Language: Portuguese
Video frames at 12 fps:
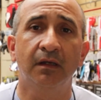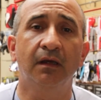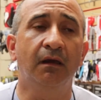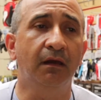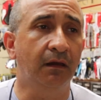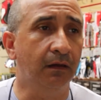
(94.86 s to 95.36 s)

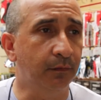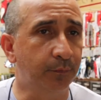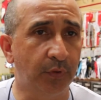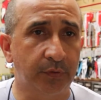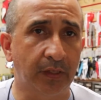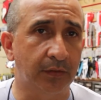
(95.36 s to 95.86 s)
é,
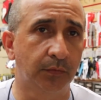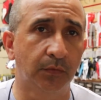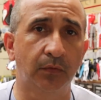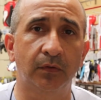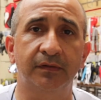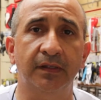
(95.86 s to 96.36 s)

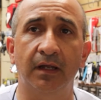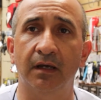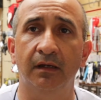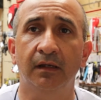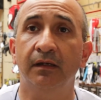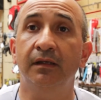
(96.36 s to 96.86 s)
importador, sei
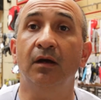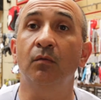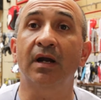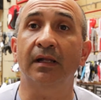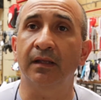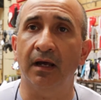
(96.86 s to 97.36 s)
lá, criar um
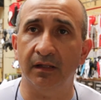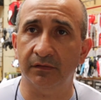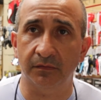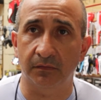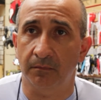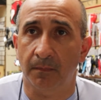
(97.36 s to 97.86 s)

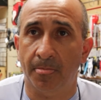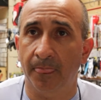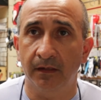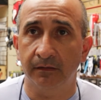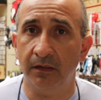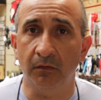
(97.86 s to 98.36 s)
cadastro,
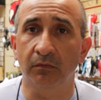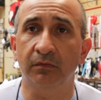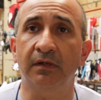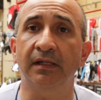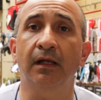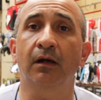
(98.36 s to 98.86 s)
entendeu?
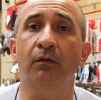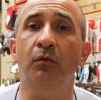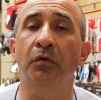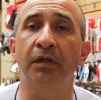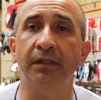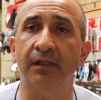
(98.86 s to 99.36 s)
Cada
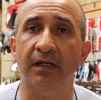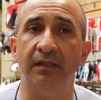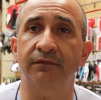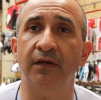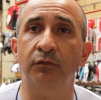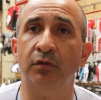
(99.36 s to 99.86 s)
corrida, cada
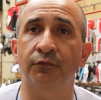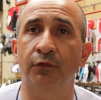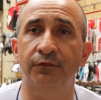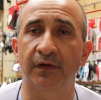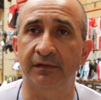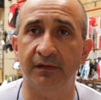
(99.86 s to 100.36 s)
evento que
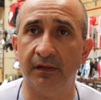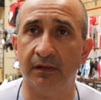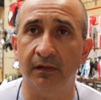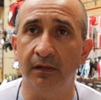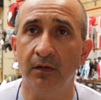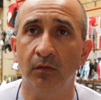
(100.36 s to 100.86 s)
for fazer,
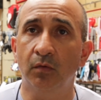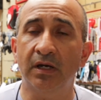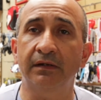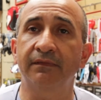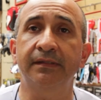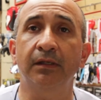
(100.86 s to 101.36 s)
o
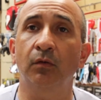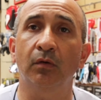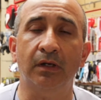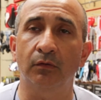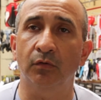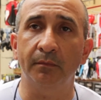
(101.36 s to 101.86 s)
cara vai ter que
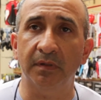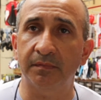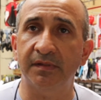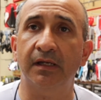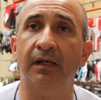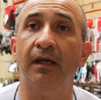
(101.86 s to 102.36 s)
colocar o nome da
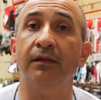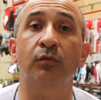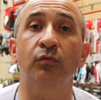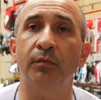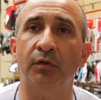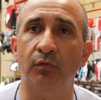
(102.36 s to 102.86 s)
bicicleta, o
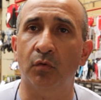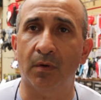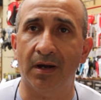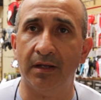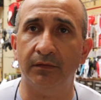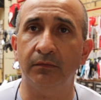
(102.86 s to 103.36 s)
número do
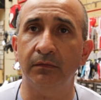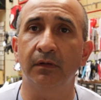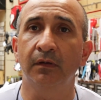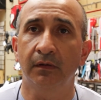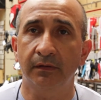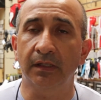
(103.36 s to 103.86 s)
quadro,
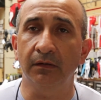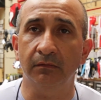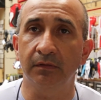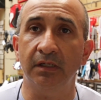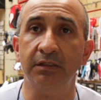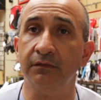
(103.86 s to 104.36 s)
entendeu?
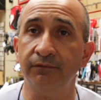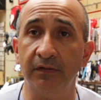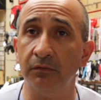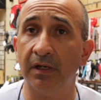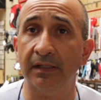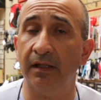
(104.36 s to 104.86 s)
E a gente fazer
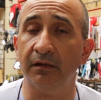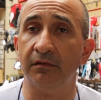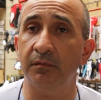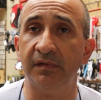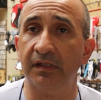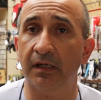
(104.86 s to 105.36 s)
um cadastro
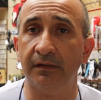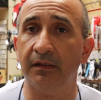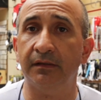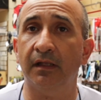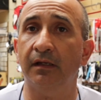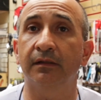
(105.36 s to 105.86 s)
de bicicleta que
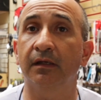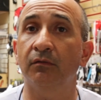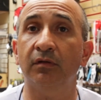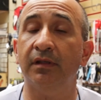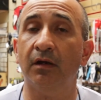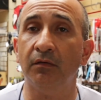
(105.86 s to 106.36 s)
está andando, que está